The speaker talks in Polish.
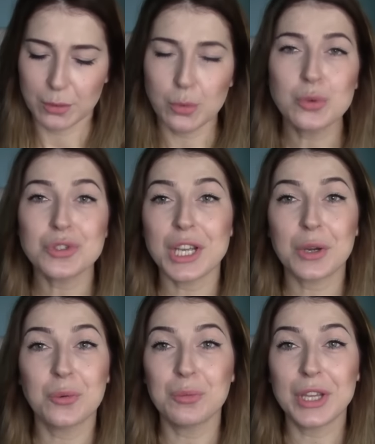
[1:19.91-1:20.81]

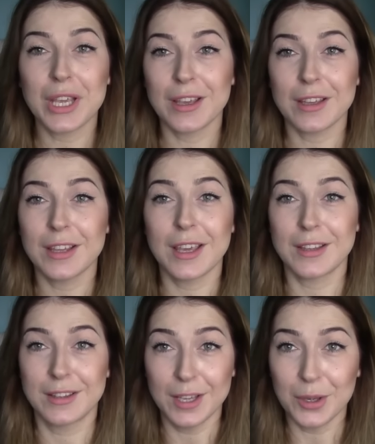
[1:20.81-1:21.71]
Urzekł mnie
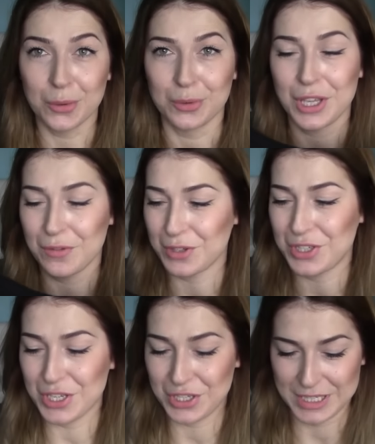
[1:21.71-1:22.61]
jej tył, jej
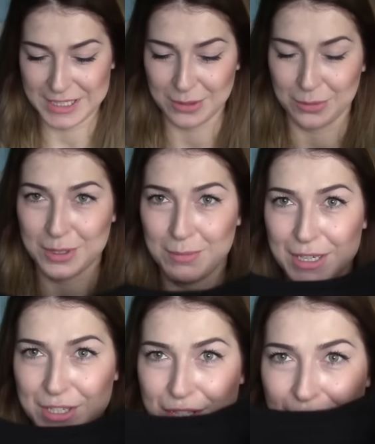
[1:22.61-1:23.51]
wycięcie z tyłu,
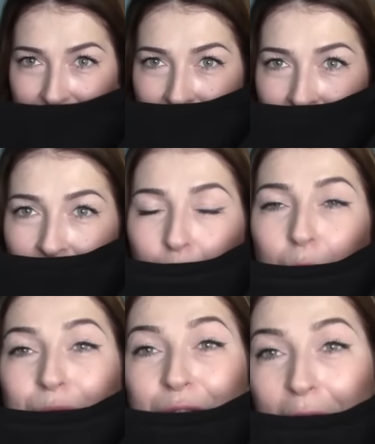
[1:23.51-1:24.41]
zobaczcie.
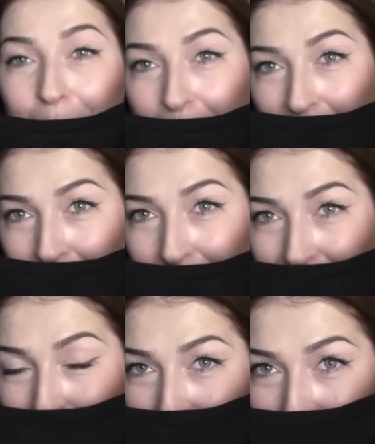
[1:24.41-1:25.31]
Uwielbiam jak
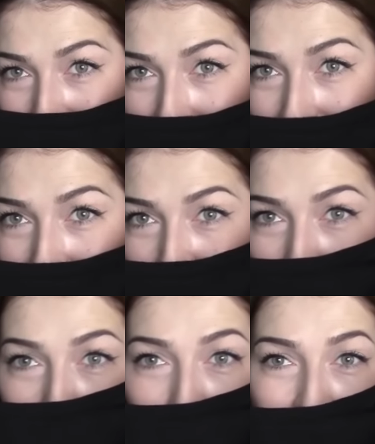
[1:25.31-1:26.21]
bluzki mają takie
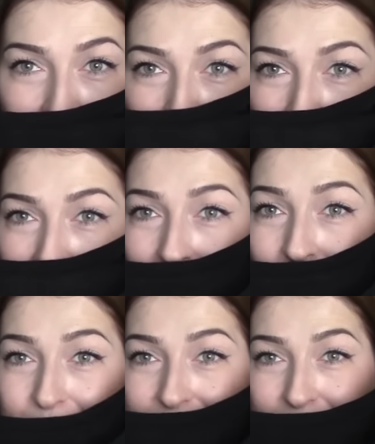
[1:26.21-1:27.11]
tyły, po prostu te
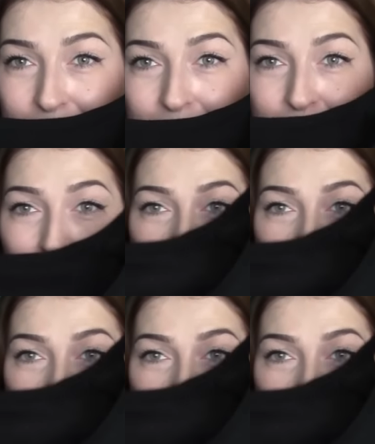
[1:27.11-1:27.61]
dekoldy z tyłu są po